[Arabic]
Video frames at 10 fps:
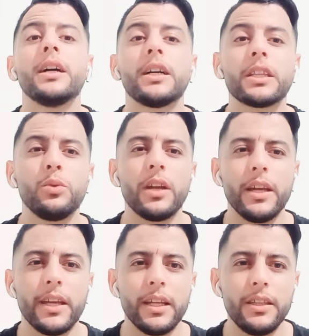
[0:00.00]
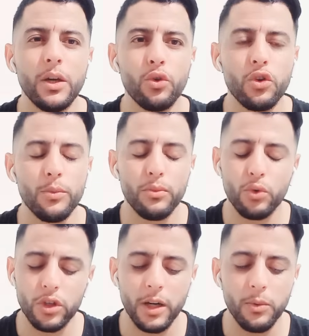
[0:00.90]
اعطيوني اللايكات ديالكم
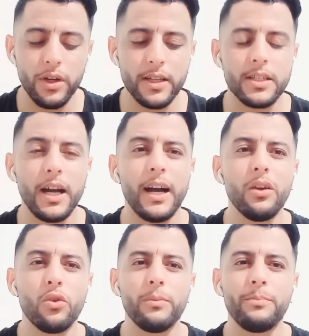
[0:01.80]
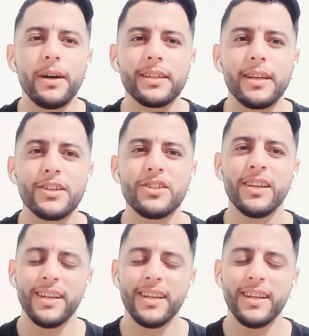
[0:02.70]
ودوروا لي التعاليق والبارطاج